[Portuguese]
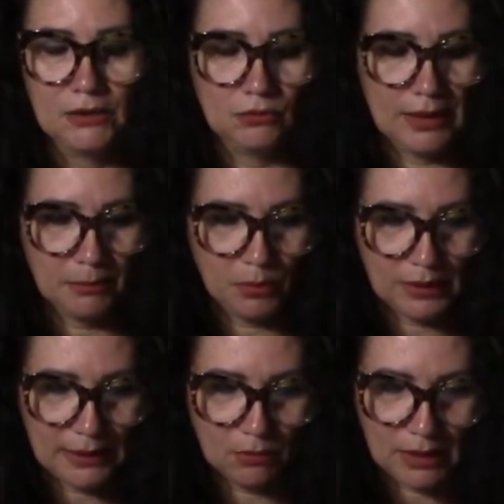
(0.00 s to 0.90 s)
Não é
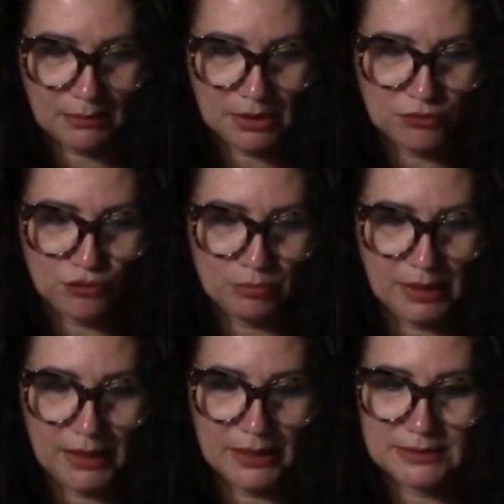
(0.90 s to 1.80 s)
porque é um caminho de
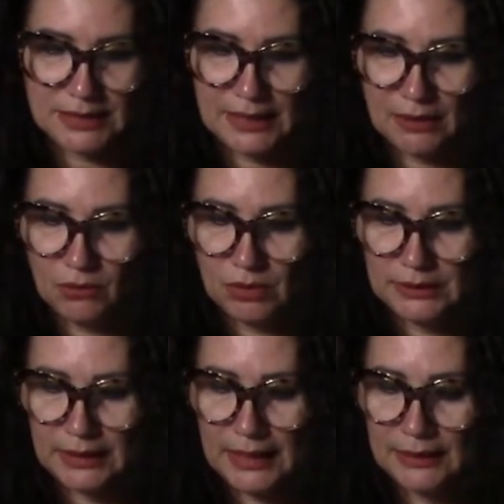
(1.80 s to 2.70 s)
mesa
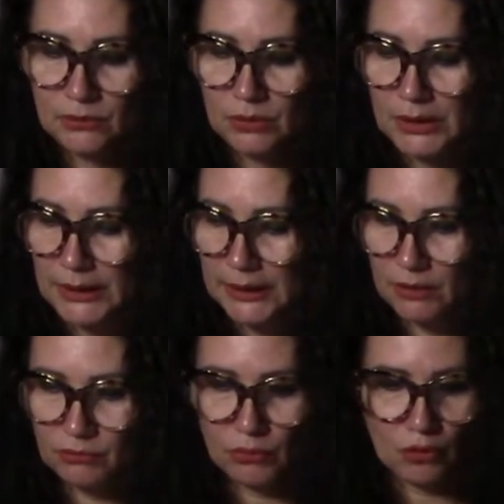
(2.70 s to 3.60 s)
recortado,
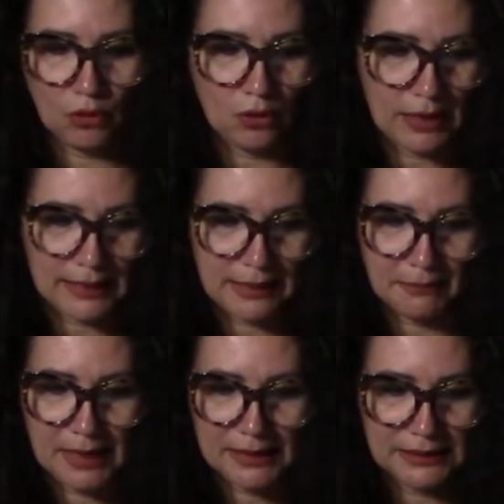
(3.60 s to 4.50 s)
eu vou colocar na
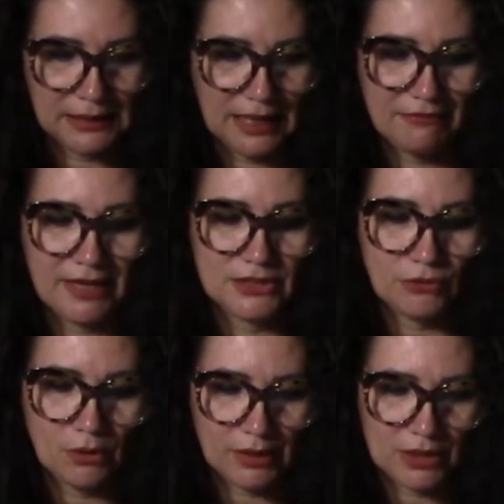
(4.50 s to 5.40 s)
máquina e lavar de
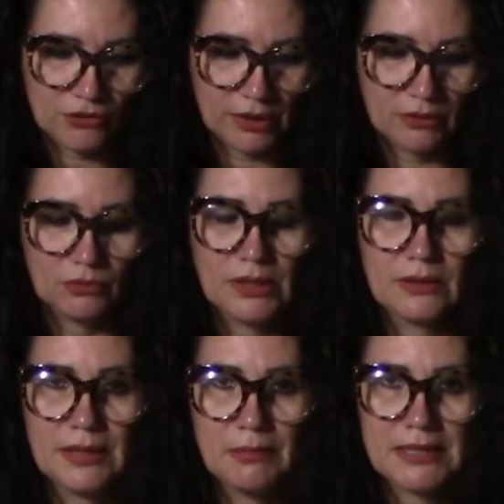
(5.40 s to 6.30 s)
qualquer jeito. Tem
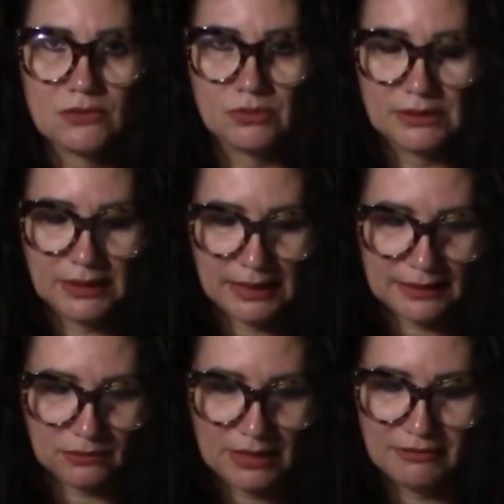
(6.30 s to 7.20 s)
que ter mais
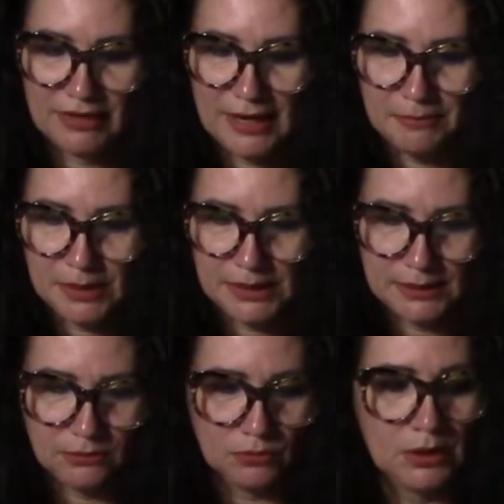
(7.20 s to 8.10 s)
cuidado, lavar a
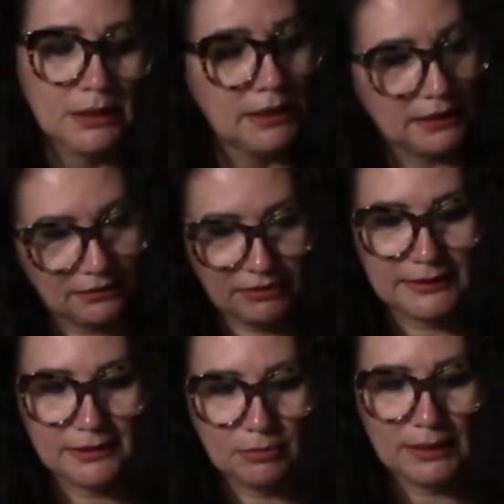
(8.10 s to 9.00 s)
mão, que
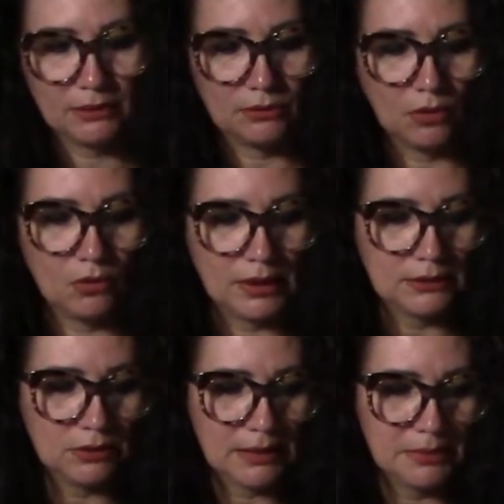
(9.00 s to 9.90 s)
vai ter uma longa
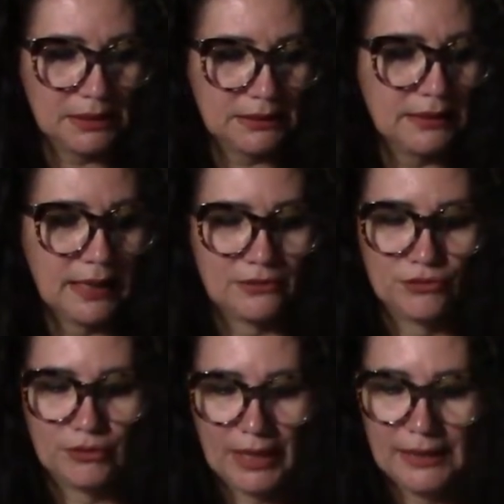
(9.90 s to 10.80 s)

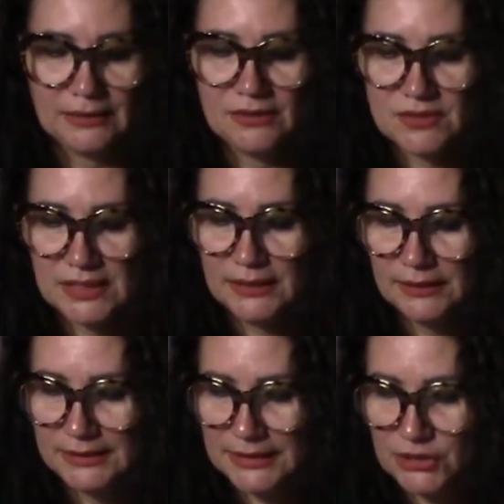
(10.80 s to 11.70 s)
durabilidade, tá? Tenho
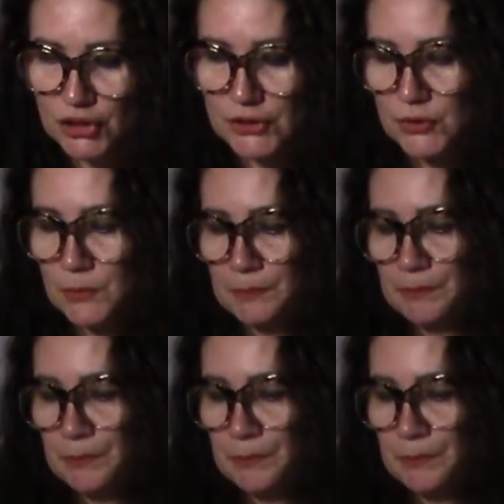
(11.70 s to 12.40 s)
certeza disso.